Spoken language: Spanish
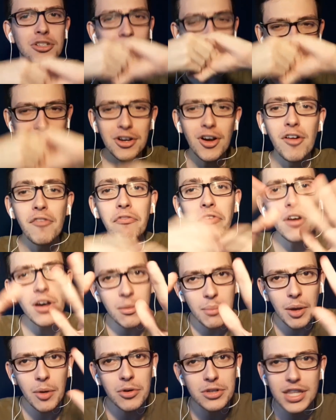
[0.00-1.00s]
Yo estoy
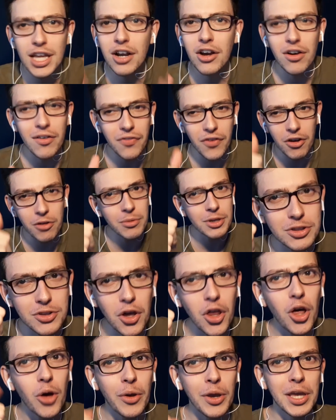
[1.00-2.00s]
conforme, vota conforme,
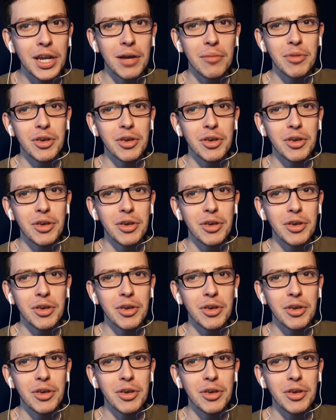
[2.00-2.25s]
todo bien